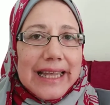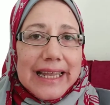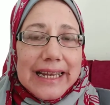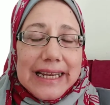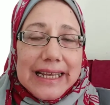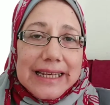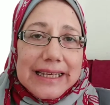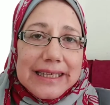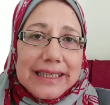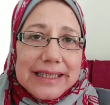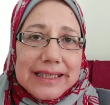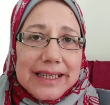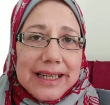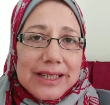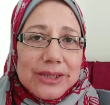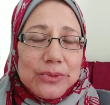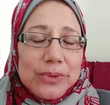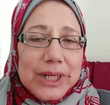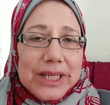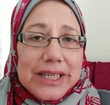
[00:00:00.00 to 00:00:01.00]
الاقي
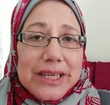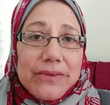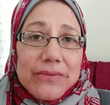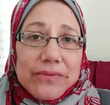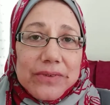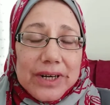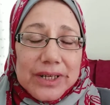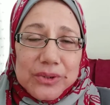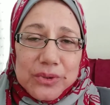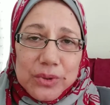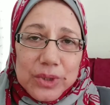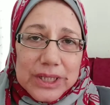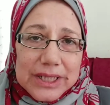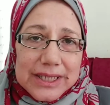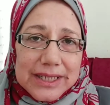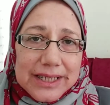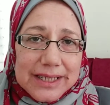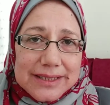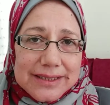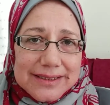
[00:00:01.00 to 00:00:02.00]
جدول ينفع كل
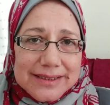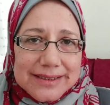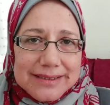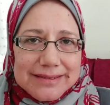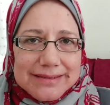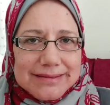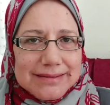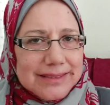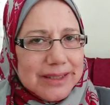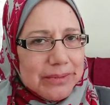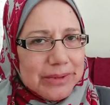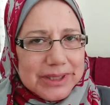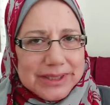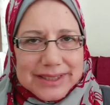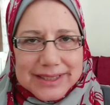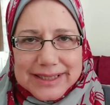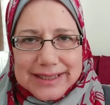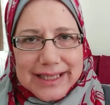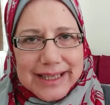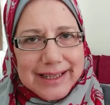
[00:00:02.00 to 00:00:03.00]
الناس
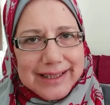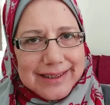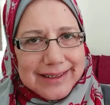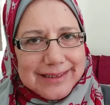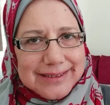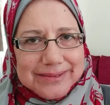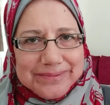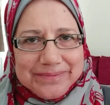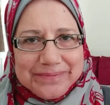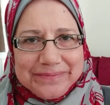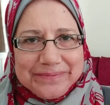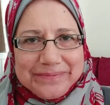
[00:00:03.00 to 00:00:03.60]
طبعا استحاله